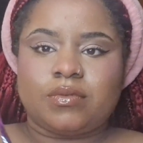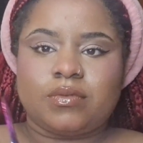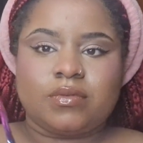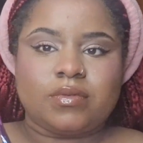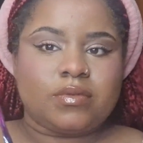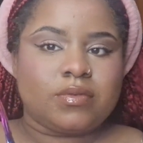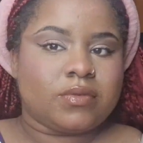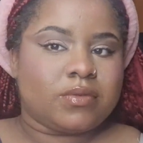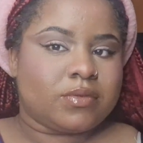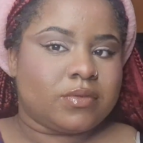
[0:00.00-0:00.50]
O
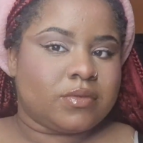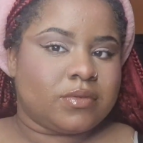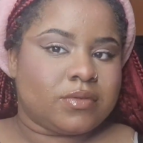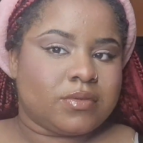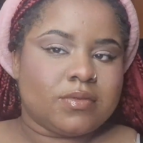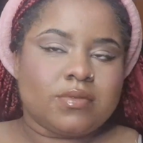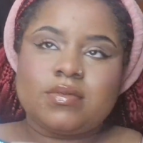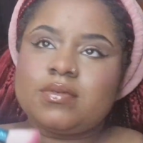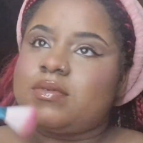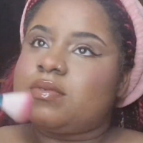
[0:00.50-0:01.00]
sea, aunque
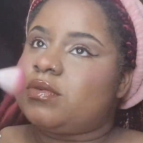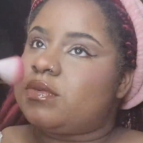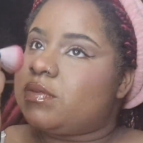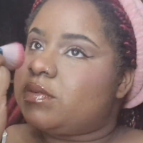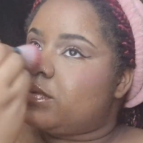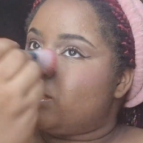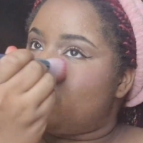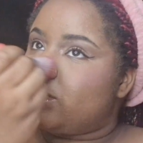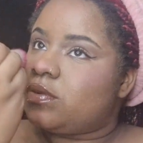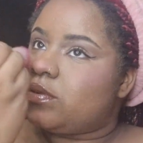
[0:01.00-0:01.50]
se
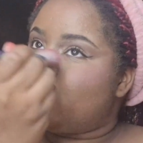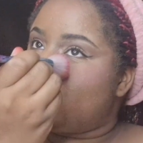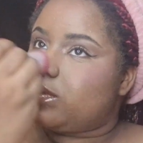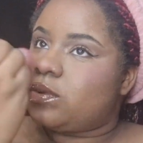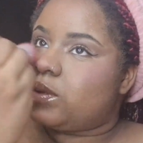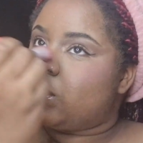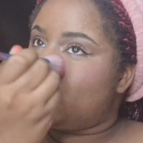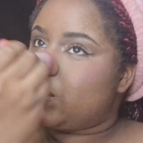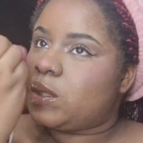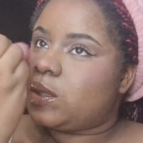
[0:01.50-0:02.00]
gaste,
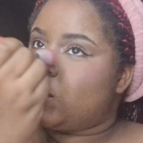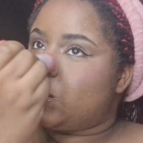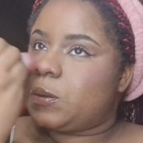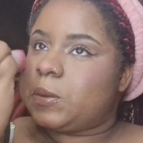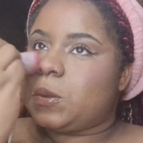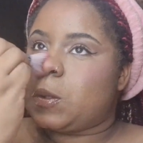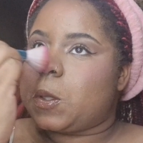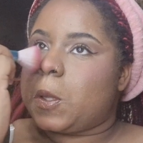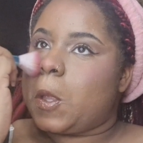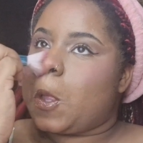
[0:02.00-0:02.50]
yo
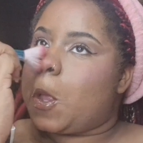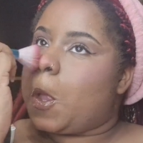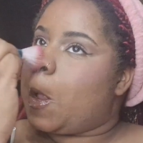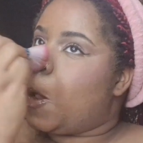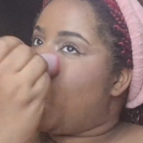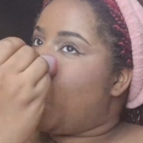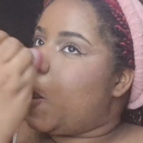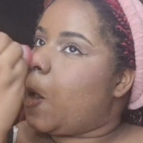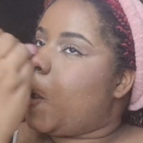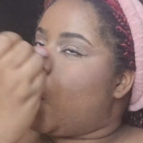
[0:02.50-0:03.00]
esta cosa la
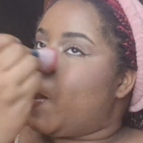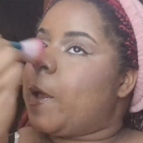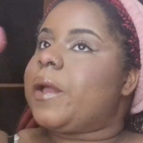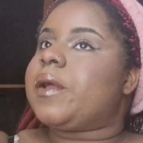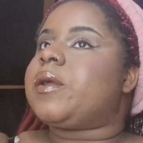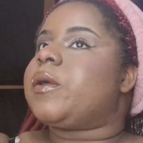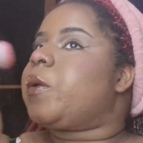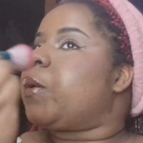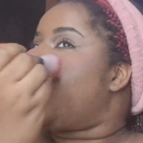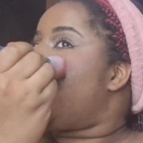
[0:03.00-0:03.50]
voy a tener
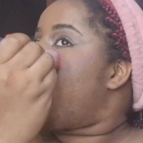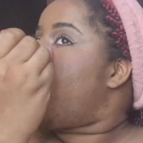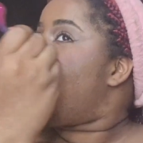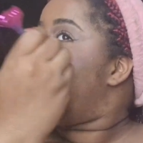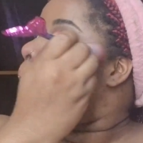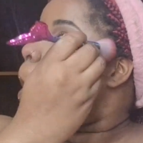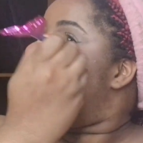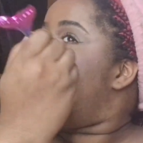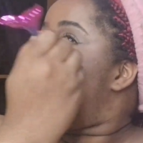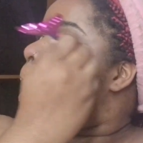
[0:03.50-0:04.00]
para
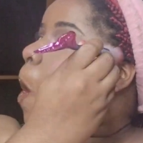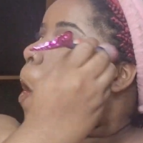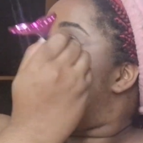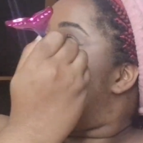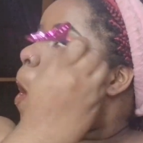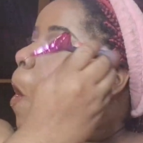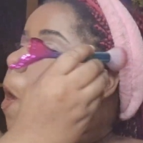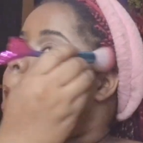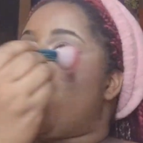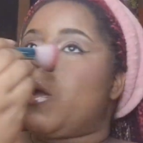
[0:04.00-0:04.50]
siempre en
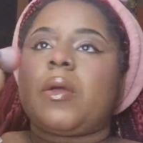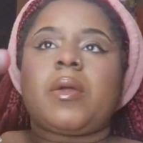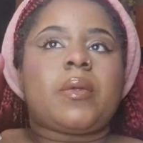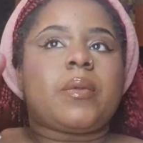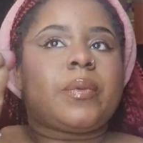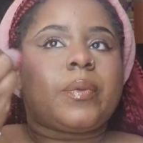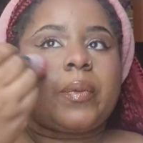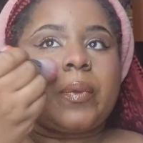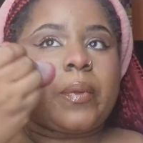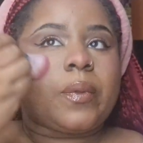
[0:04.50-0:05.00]
mi casa. O
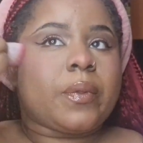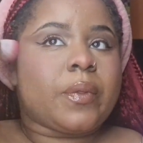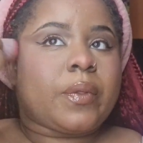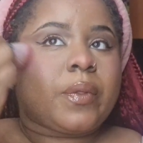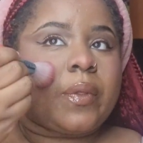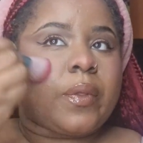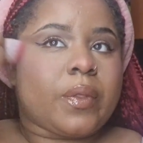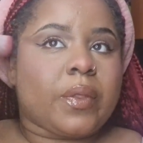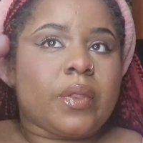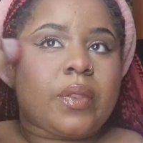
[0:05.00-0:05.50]
sea, que mirar,
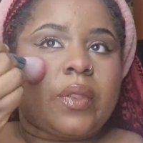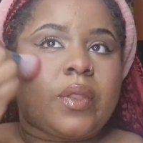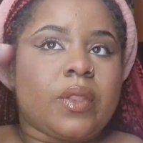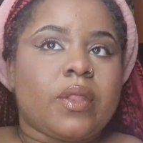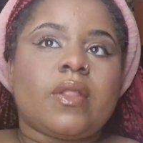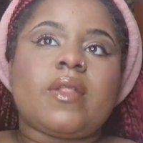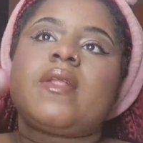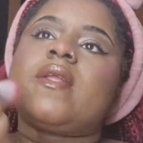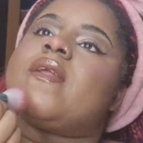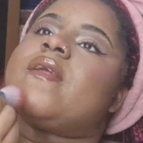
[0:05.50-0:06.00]
mirar
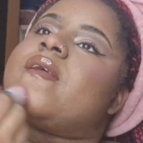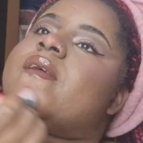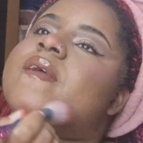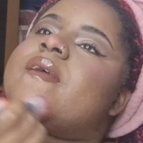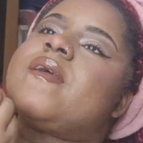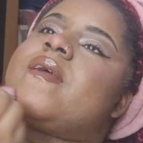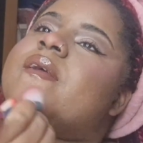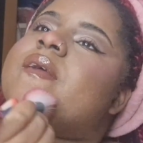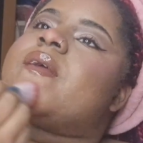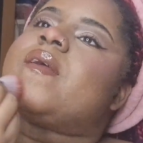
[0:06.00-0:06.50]
qué mono es
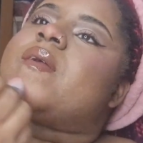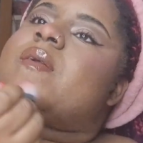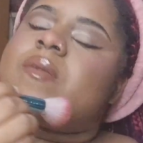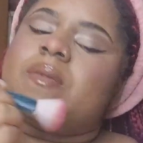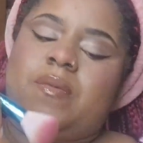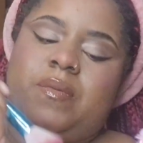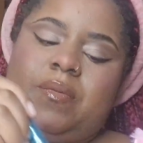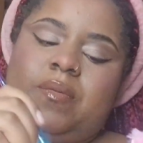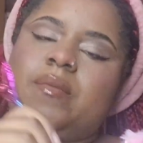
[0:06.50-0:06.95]
rosita y con pelo.